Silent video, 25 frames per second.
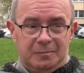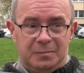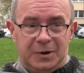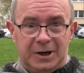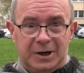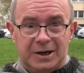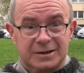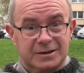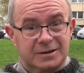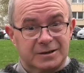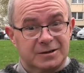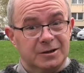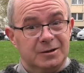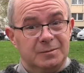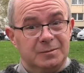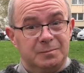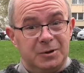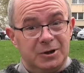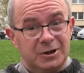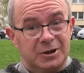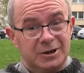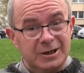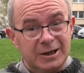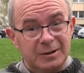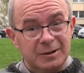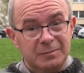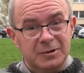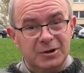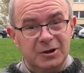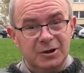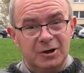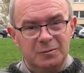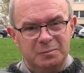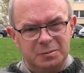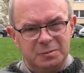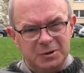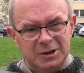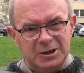bardzo
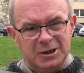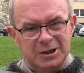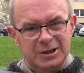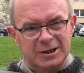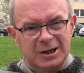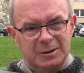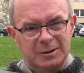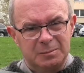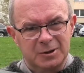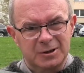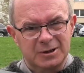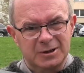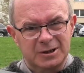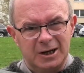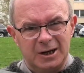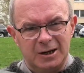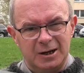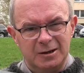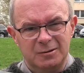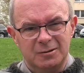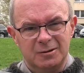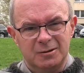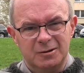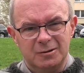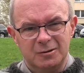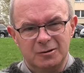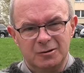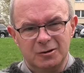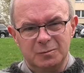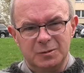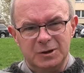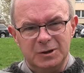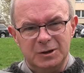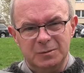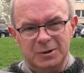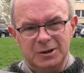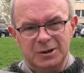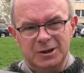pochlebne opinie na portalu
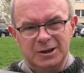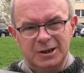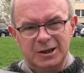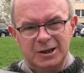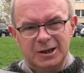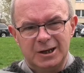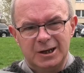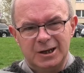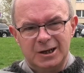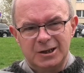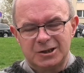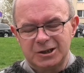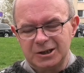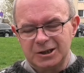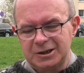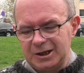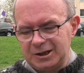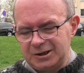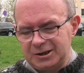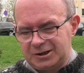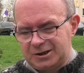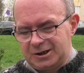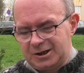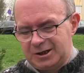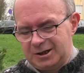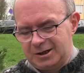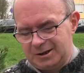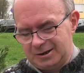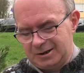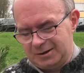Lubimy Czytać.